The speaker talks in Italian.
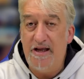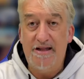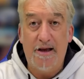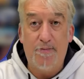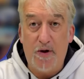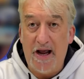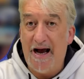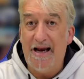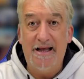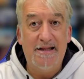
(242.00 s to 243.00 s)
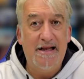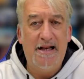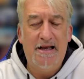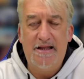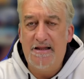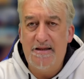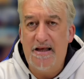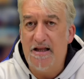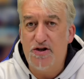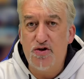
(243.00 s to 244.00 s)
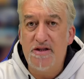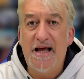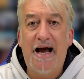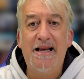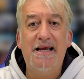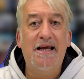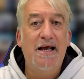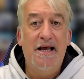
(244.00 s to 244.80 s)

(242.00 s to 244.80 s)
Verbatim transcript: in tempo reale delle, dei telegiornali,